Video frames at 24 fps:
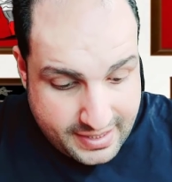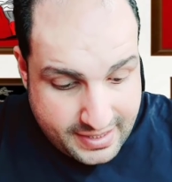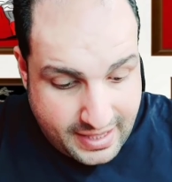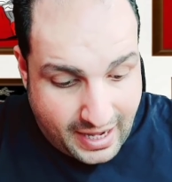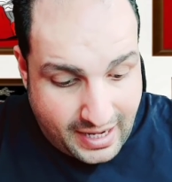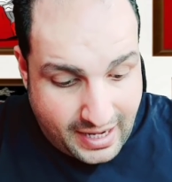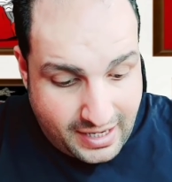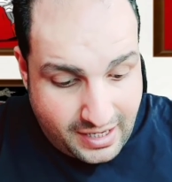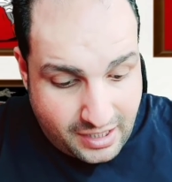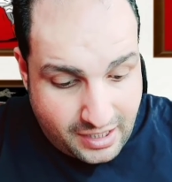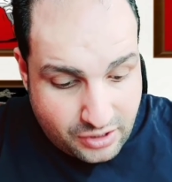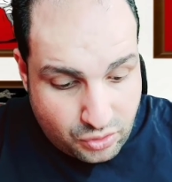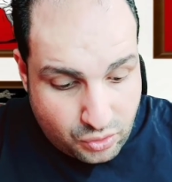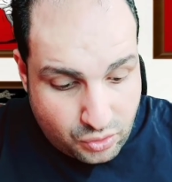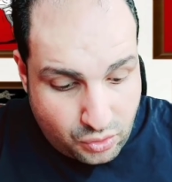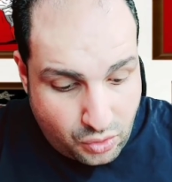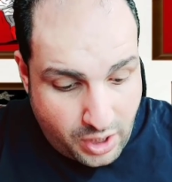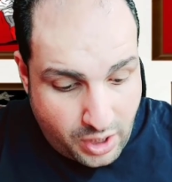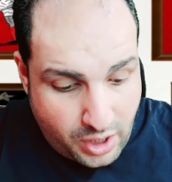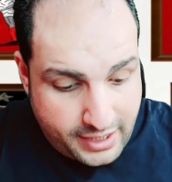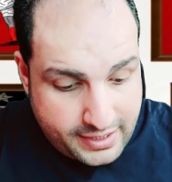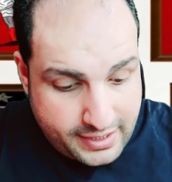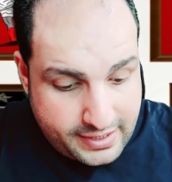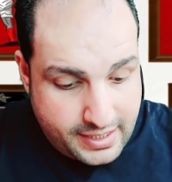تعال
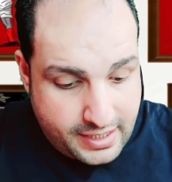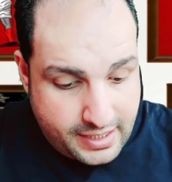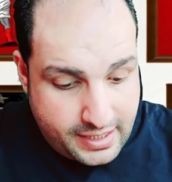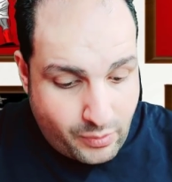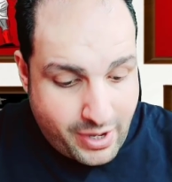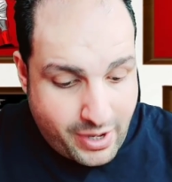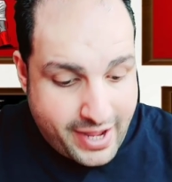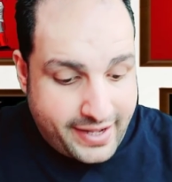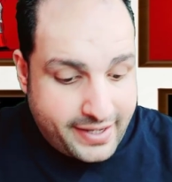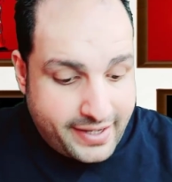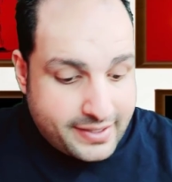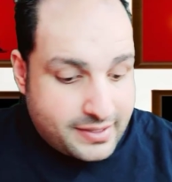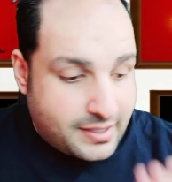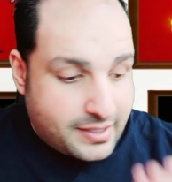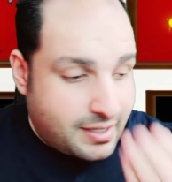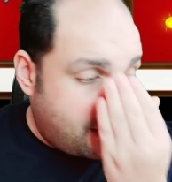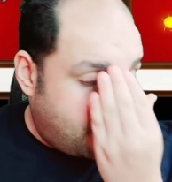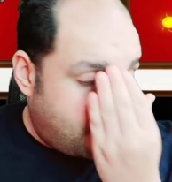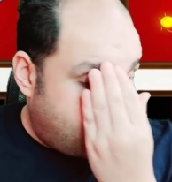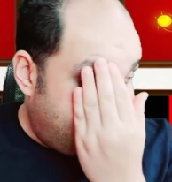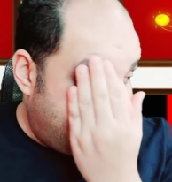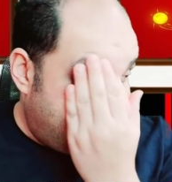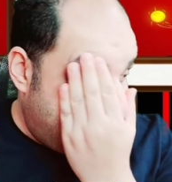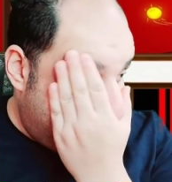نروح لواحد
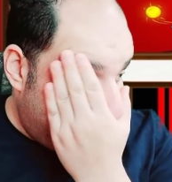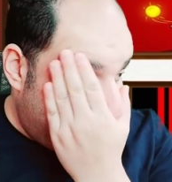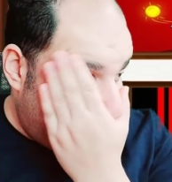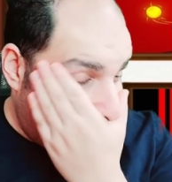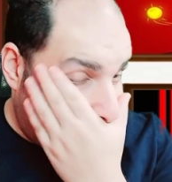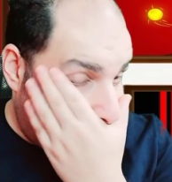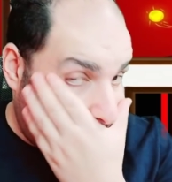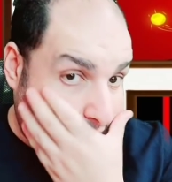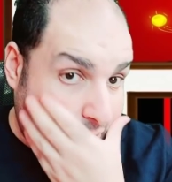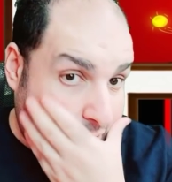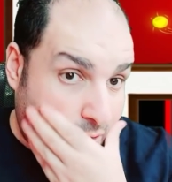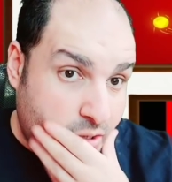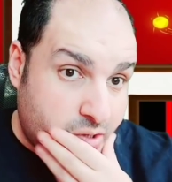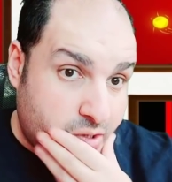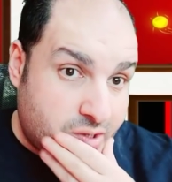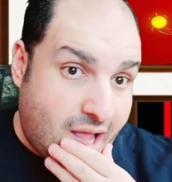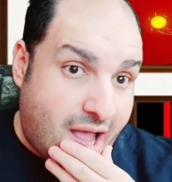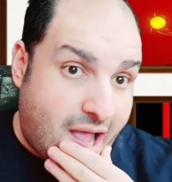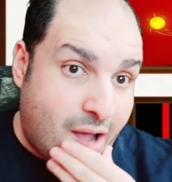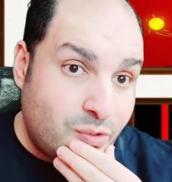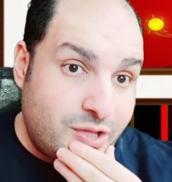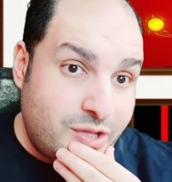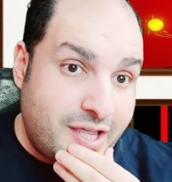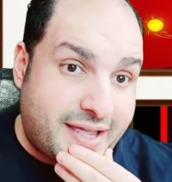آخر قبل ما نرد
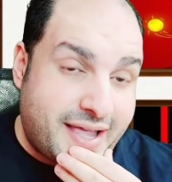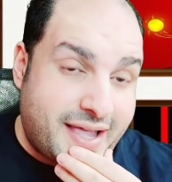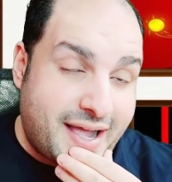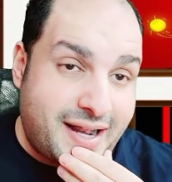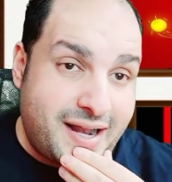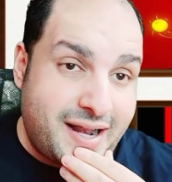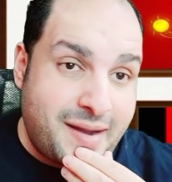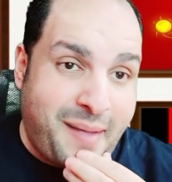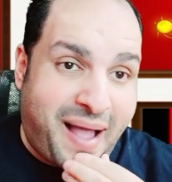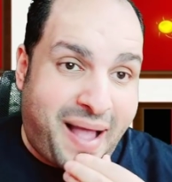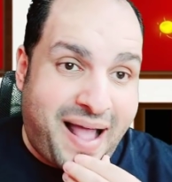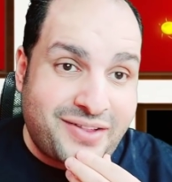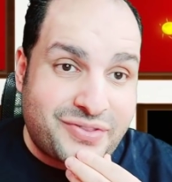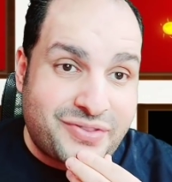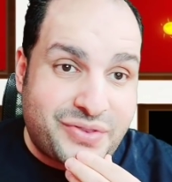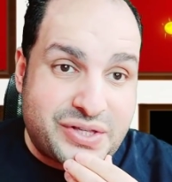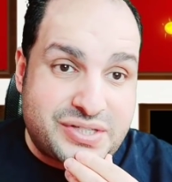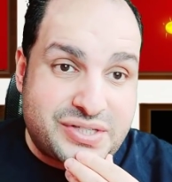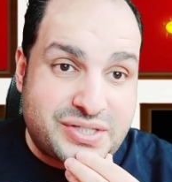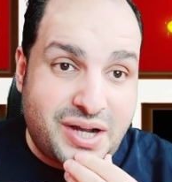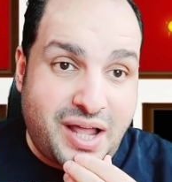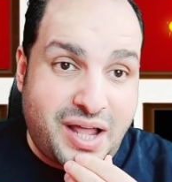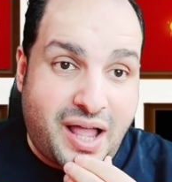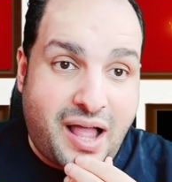أو نتكلم عن
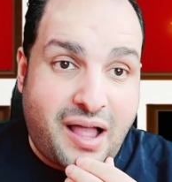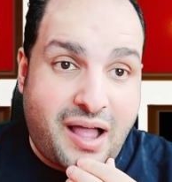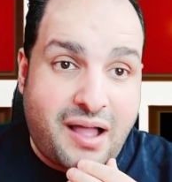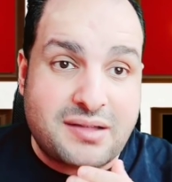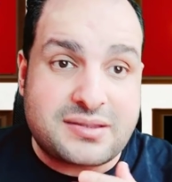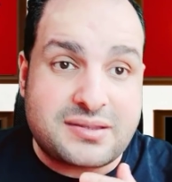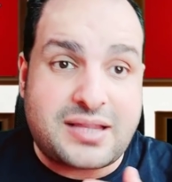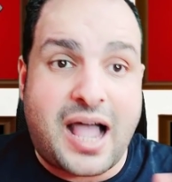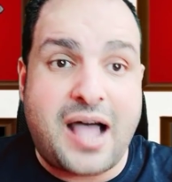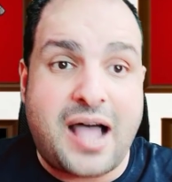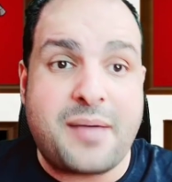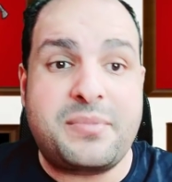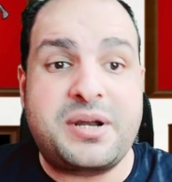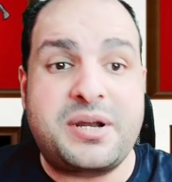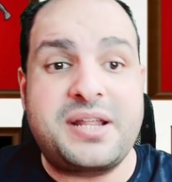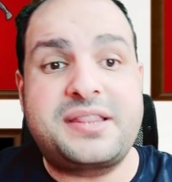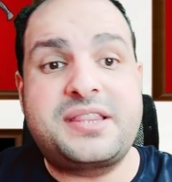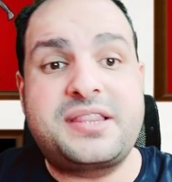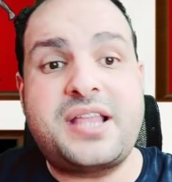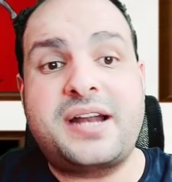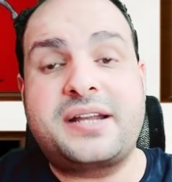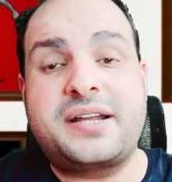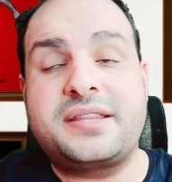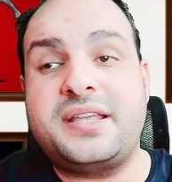تصريحات عمرو
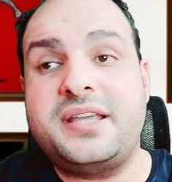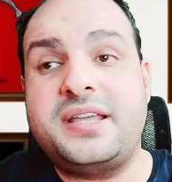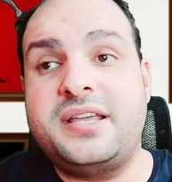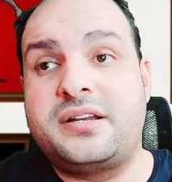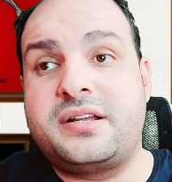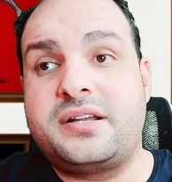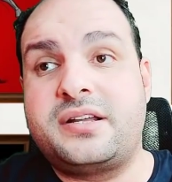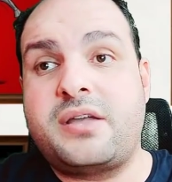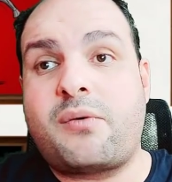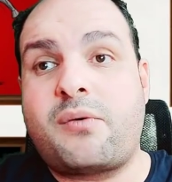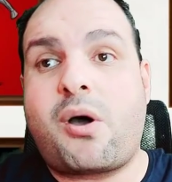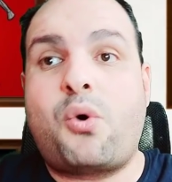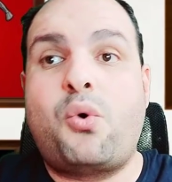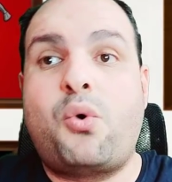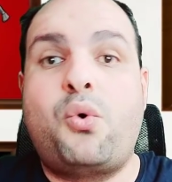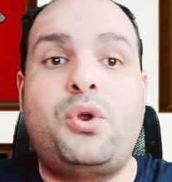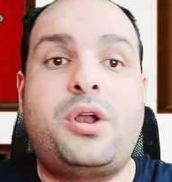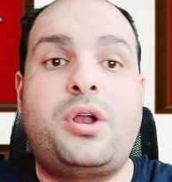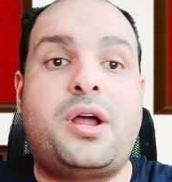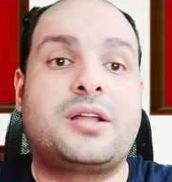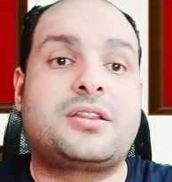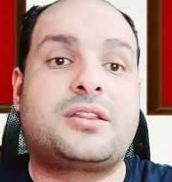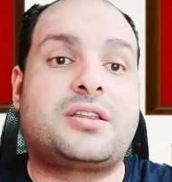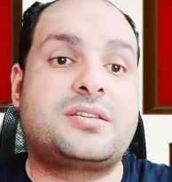الدرديري
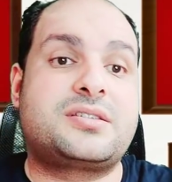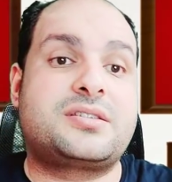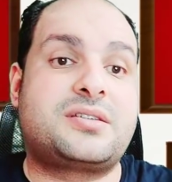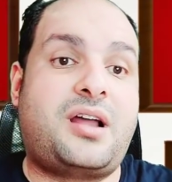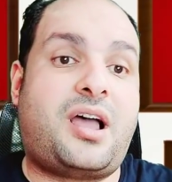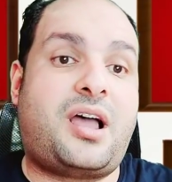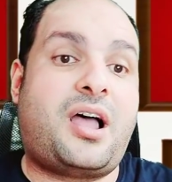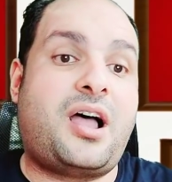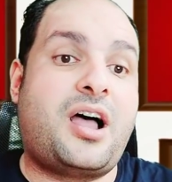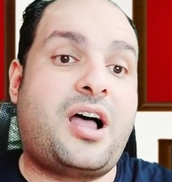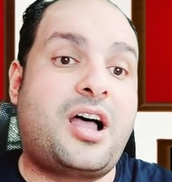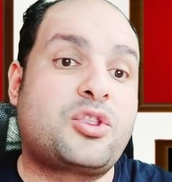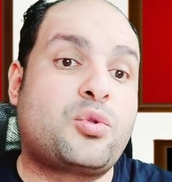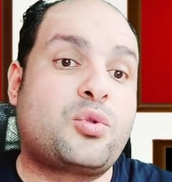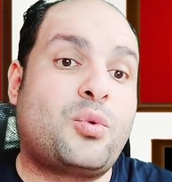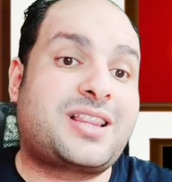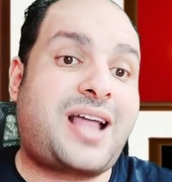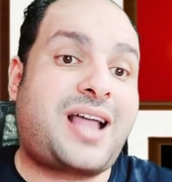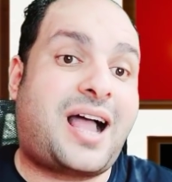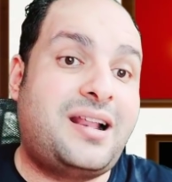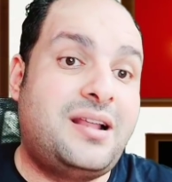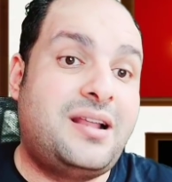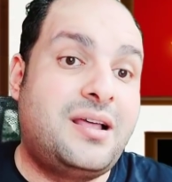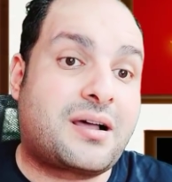وأولى تصريحات
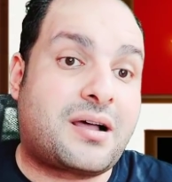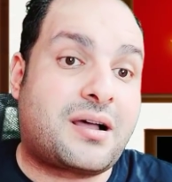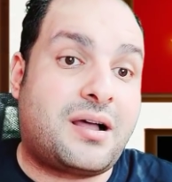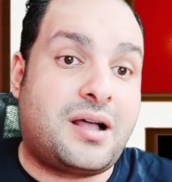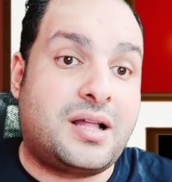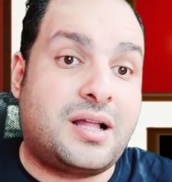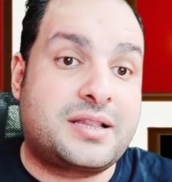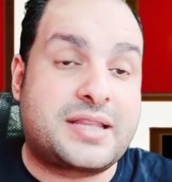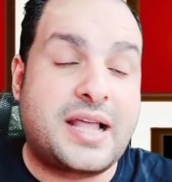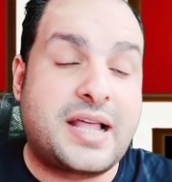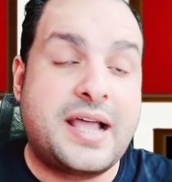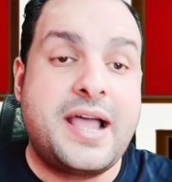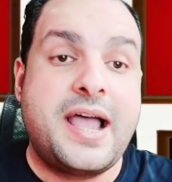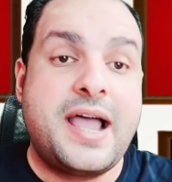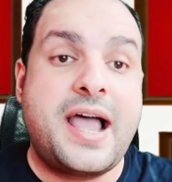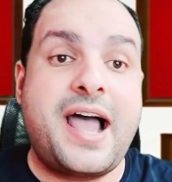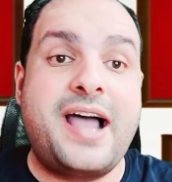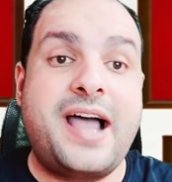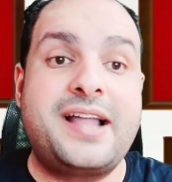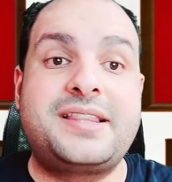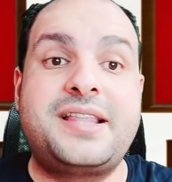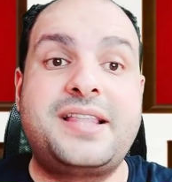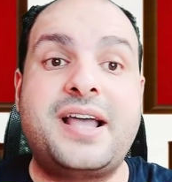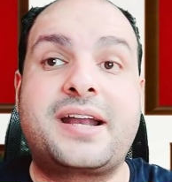وتعليقات
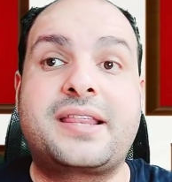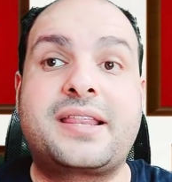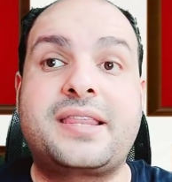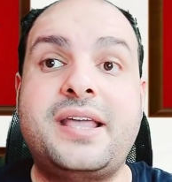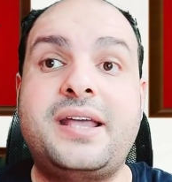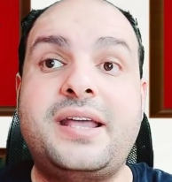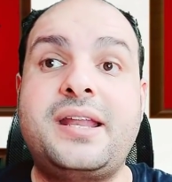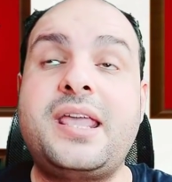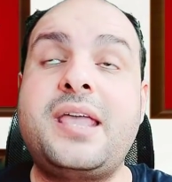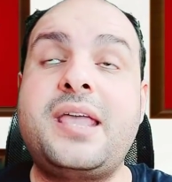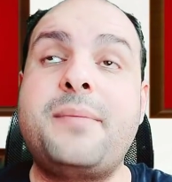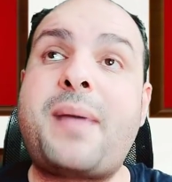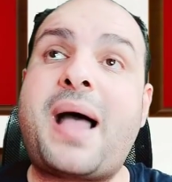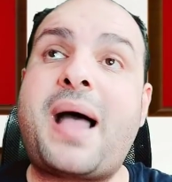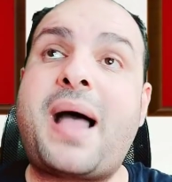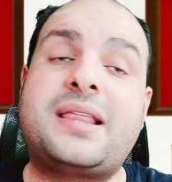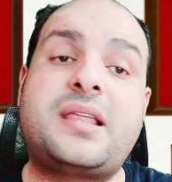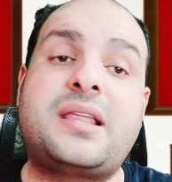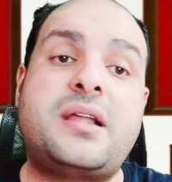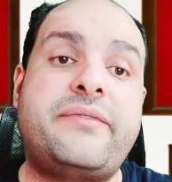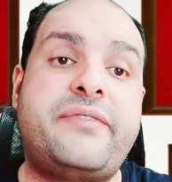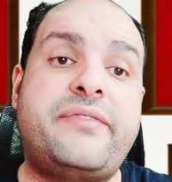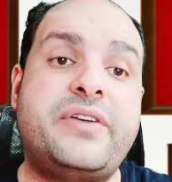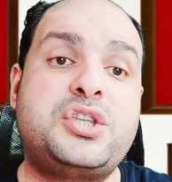الدرديري
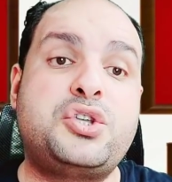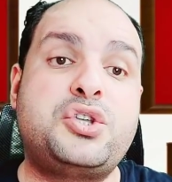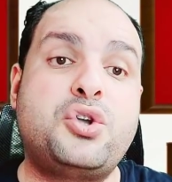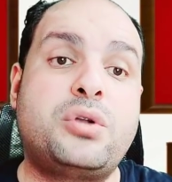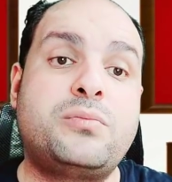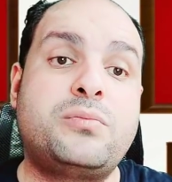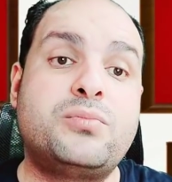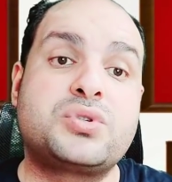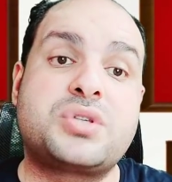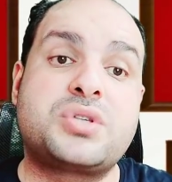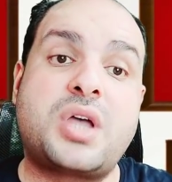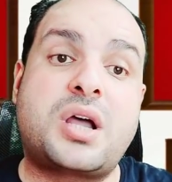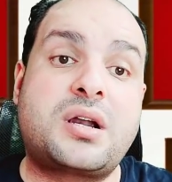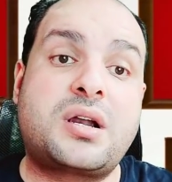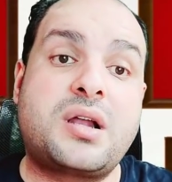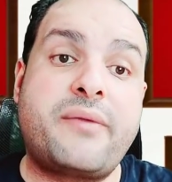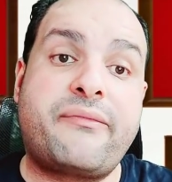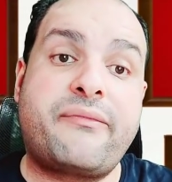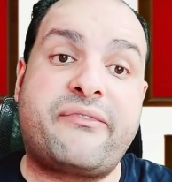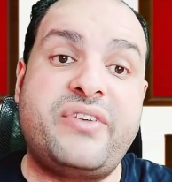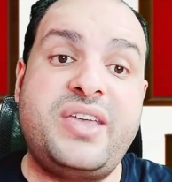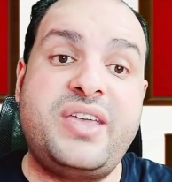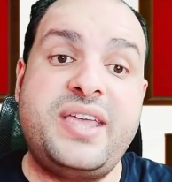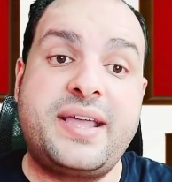بعد الفيديو المسرب
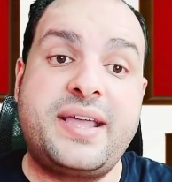في